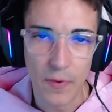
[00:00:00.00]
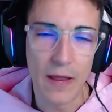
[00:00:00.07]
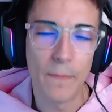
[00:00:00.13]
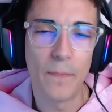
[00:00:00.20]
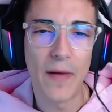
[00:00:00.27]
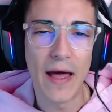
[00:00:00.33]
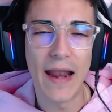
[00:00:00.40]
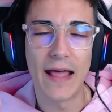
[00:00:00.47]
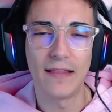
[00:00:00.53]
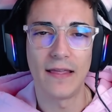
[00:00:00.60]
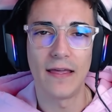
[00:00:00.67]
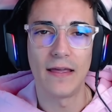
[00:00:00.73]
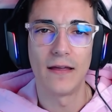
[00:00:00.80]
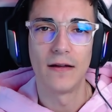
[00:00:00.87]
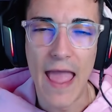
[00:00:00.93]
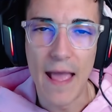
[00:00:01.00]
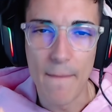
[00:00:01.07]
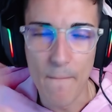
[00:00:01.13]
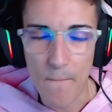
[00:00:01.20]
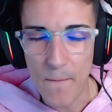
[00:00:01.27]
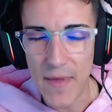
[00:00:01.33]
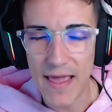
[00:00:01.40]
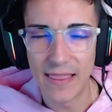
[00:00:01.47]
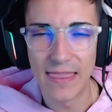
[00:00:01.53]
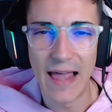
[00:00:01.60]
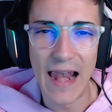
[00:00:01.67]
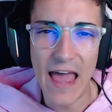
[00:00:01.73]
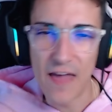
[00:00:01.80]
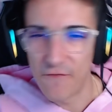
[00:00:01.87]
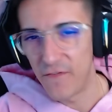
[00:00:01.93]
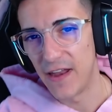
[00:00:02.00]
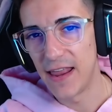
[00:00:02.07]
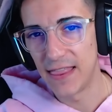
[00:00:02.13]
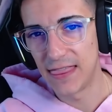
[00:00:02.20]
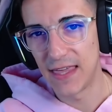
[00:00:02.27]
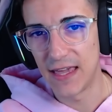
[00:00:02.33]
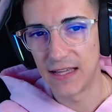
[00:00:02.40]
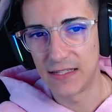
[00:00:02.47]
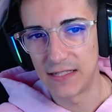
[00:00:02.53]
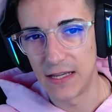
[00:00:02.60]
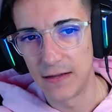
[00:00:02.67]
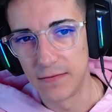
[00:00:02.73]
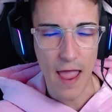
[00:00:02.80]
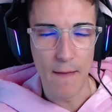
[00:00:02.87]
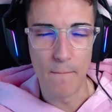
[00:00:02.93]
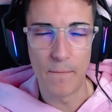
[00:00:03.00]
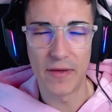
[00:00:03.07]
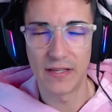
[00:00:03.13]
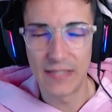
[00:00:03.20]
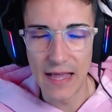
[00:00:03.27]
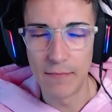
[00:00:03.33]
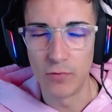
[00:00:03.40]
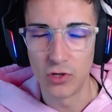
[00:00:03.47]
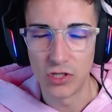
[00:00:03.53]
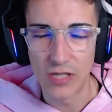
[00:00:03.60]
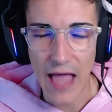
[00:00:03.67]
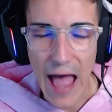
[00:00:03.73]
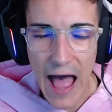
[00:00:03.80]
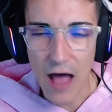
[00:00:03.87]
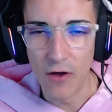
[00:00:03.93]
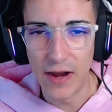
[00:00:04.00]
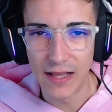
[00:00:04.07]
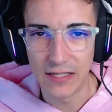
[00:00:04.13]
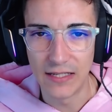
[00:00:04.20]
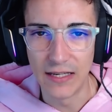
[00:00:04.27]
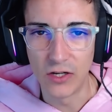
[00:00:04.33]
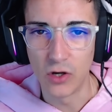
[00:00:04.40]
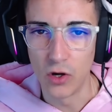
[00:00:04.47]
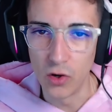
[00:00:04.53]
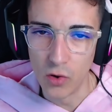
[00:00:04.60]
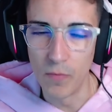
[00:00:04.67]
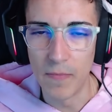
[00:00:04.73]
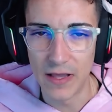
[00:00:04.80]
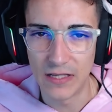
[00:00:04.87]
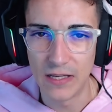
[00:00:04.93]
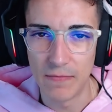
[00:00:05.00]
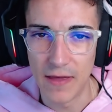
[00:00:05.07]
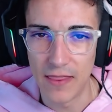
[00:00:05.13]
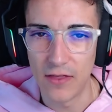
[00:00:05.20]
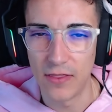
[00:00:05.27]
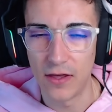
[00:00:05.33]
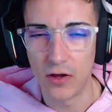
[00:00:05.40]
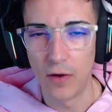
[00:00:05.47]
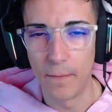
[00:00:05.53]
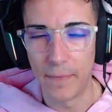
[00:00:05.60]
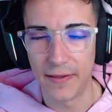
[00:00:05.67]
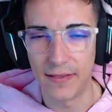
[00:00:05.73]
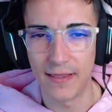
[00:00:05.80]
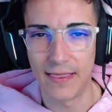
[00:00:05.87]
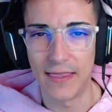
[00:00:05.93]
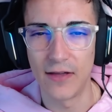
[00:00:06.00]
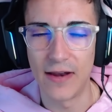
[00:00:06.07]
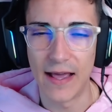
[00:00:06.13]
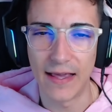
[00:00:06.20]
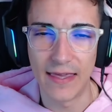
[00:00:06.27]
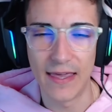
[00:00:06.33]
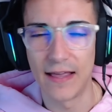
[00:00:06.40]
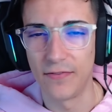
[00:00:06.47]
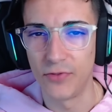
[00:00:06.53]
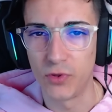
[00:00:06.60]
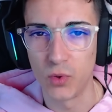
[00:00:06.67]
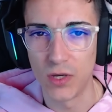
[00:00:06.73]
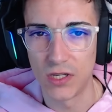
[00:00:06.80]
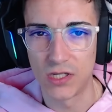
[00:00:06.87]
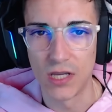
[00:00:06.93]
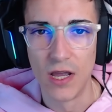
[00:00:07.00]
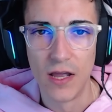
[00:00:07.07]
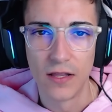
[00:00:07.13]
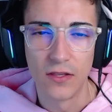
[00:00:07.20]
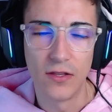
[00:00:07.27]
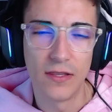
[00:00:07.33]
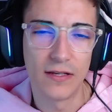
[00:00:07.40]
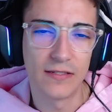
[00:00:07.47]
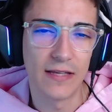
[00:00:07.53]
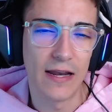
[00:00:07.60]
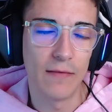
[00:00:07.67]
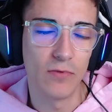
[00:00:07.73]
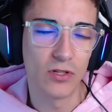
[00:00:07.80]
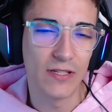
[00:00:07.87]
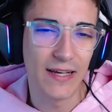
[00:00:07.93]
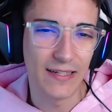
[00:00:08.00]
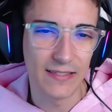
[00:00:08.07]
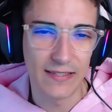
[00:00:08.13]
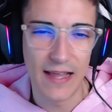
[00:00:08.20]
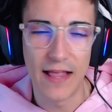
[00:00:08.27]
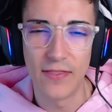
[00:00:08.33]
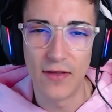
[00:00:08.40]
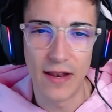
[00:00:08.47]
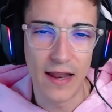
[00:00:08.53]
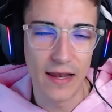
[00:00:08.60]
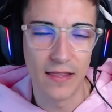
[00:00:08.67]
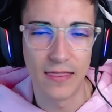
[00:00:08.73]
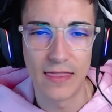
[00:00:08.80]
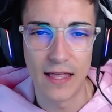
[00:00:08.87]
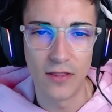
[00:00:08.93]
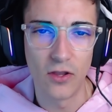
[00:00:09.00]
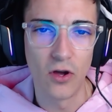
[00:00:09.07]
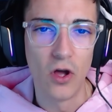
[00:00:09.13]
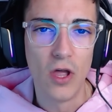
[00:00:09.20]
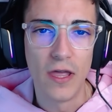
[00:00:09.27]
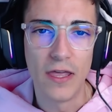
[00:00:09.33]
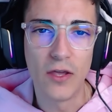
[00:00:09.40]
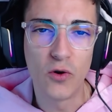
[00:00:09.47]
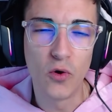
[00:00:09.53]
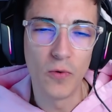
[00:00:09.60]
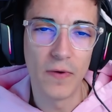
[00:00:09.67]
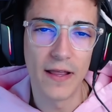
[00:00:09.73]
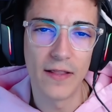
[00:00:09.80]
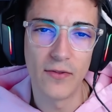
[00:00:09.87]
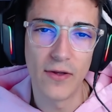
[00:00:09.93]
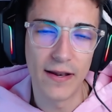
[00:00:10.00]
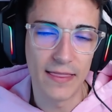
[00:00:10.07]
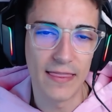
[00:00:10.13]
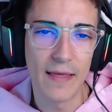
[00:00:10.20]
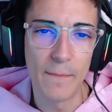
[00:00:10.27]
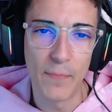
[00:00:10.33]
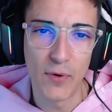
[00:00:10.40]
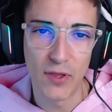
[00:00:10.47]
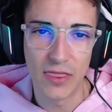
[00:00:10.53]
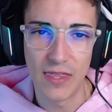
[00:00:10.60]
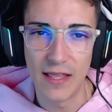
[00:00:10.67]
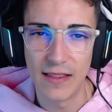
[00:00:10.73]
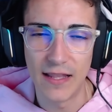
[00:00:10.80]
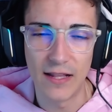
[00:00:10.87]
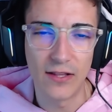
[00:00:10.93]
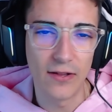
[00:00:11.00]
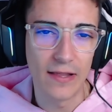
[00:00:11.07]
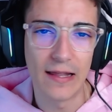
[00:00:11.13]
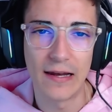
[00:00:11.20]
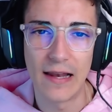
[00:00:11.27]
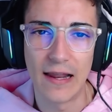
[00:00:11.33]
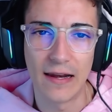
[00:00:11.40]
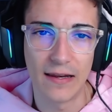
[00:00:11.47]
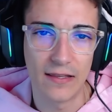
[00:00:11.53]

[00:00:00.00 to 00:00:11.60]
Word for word: Prepárate, empieza la FNCS. Empezamos ahora sí con un mes y medio de competición aquí en Twitch donde estaremos casteando, analizando y cubriendo al 100% de todas las